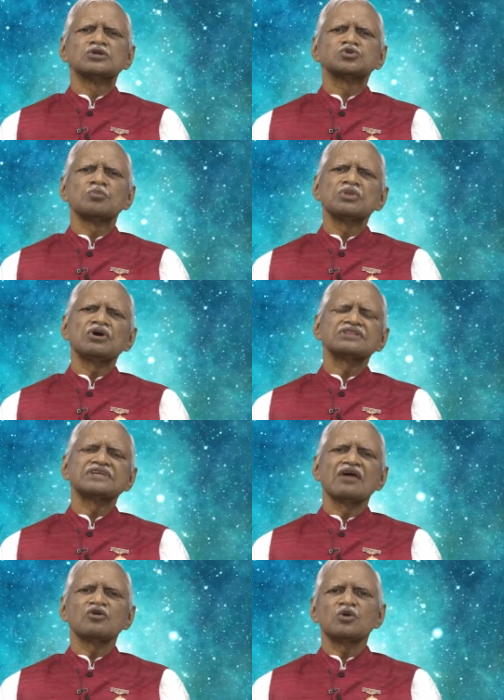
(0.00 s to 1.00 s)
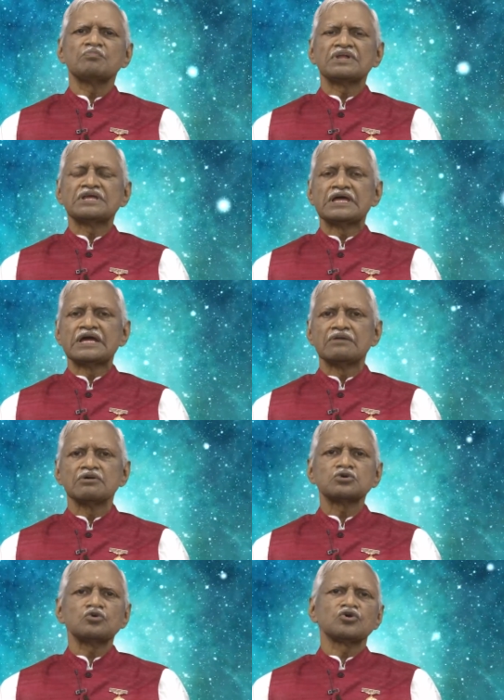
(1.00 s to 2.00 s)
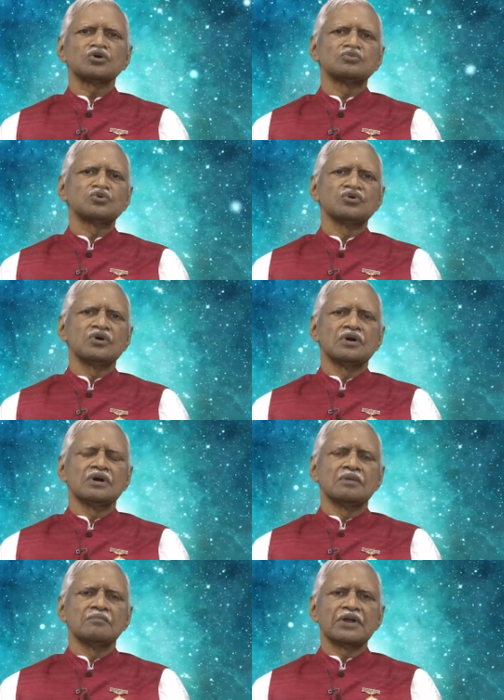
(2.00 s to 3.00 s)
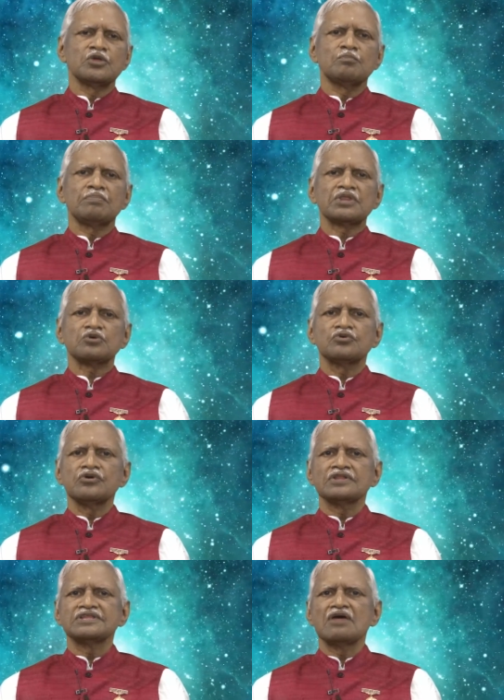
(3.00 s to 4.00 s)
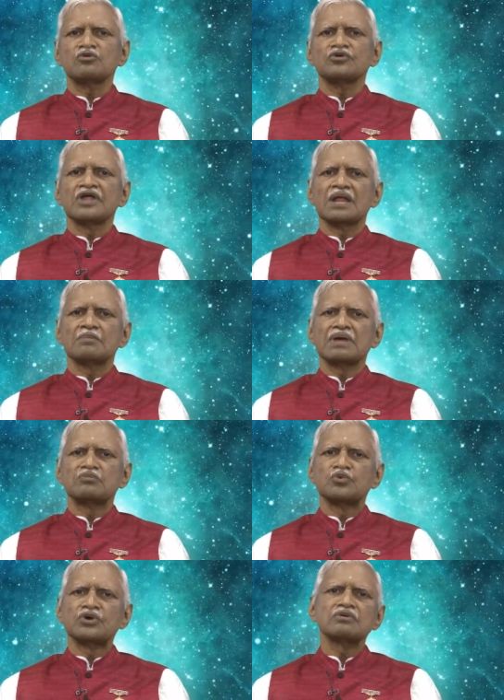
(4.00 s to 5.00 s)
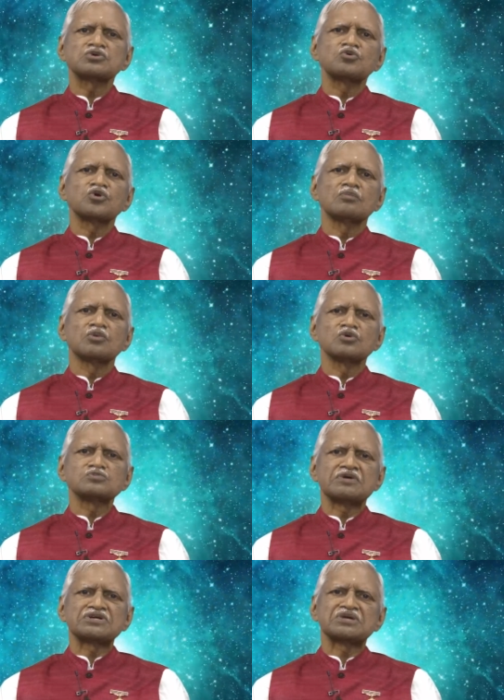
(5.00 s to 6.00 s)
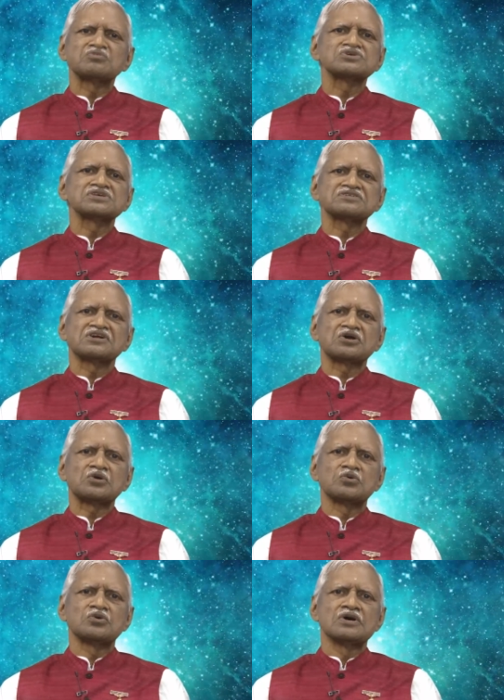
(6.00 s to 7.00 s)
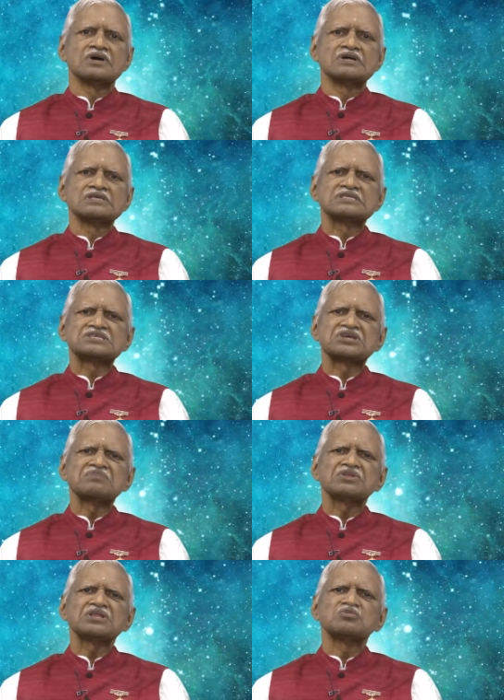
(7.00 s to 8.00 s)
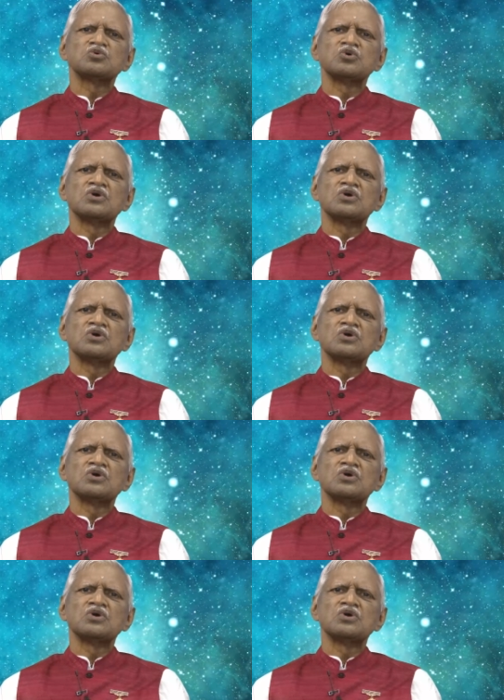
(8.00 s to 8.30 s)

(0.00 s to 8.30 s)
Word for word: తొమ్మిదో అధ్యాయంలోని పదిహేడవ శ్లోకము మరియు పదకొండో అధ్యాయంలో నలభై మూడవ శ్లోకములో స్పష్టము చేసినట్లు శ్రీమతము